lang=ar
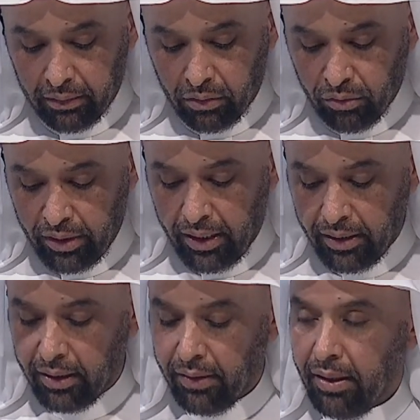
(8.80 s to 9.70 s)
اخونا
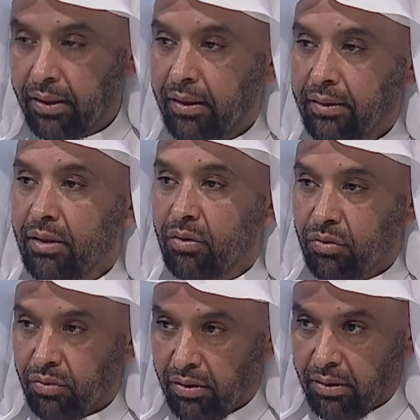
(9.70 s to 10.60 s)
علي كذلك
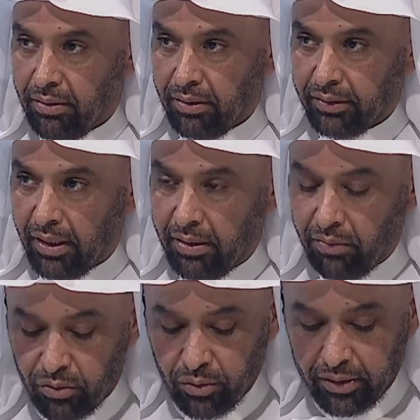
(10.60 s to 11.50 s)
عنده اشكاليه
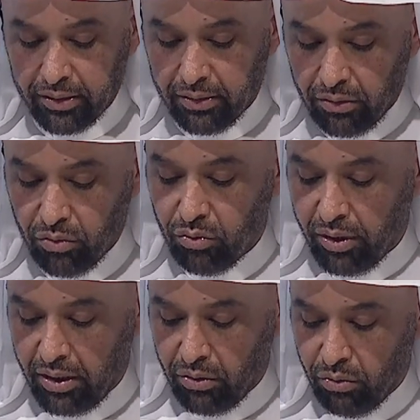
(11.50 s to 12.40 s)
في الوسواس
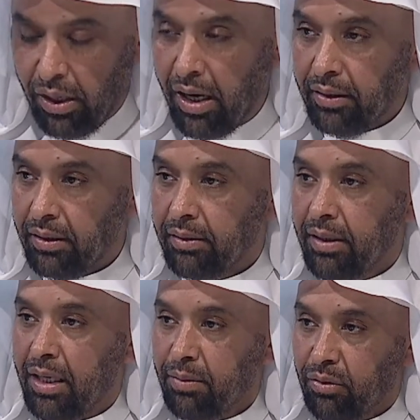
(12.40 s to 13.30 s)
نوره وعادل
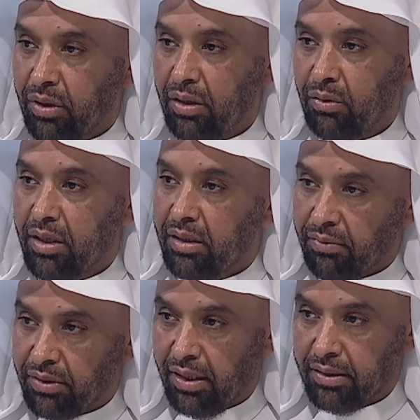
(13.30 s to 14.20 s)
دائما يكرر عليه
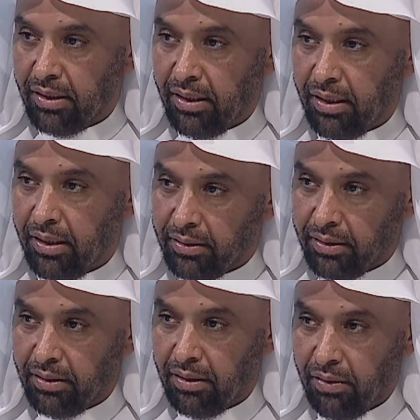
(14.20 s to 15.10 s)
نفس الاسئله
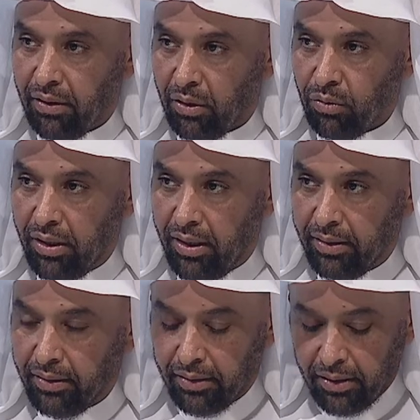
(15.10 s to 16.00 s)
التي ذكروها الان
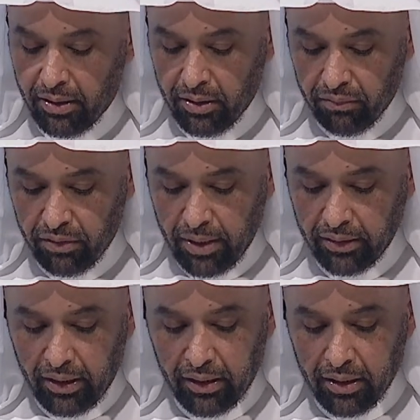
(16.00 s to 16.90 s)
فيما
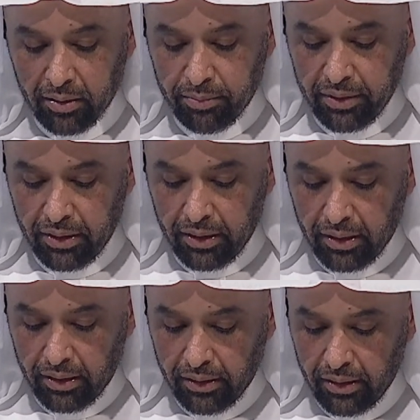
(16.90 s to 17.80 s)
يتعلق
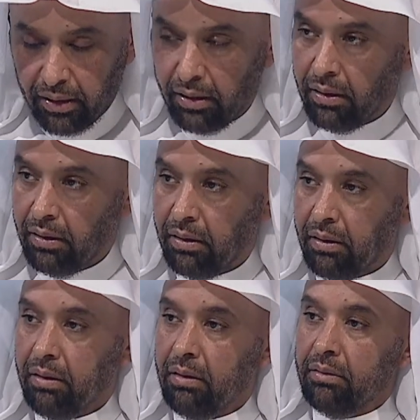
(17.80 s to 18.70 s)

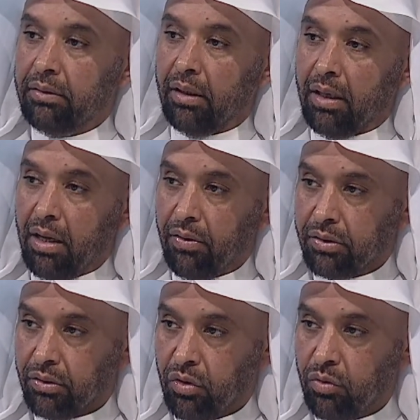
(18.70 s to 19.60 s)
بانتقاض
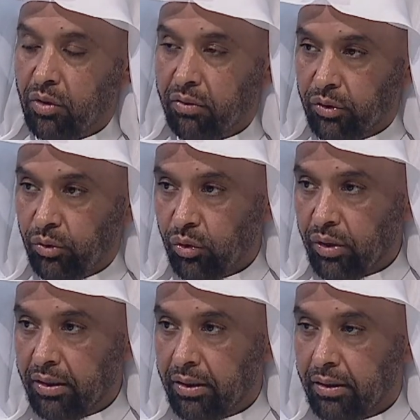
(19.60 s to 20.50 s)
الصوم
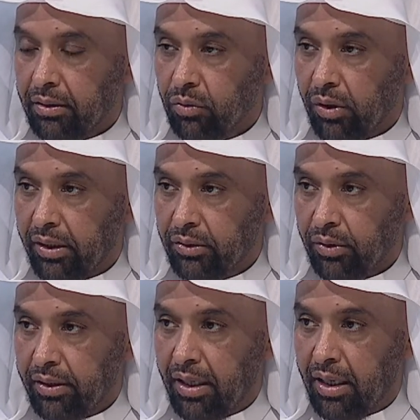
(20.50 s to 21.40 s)
وشعور نوره
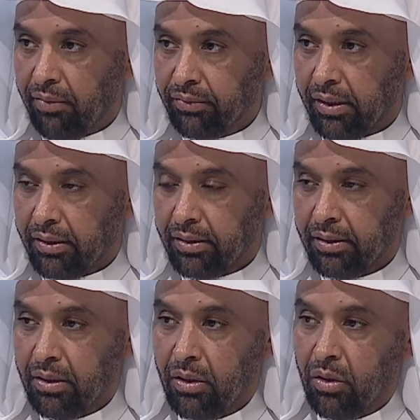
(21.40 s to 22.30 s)
تشعر انها افطرت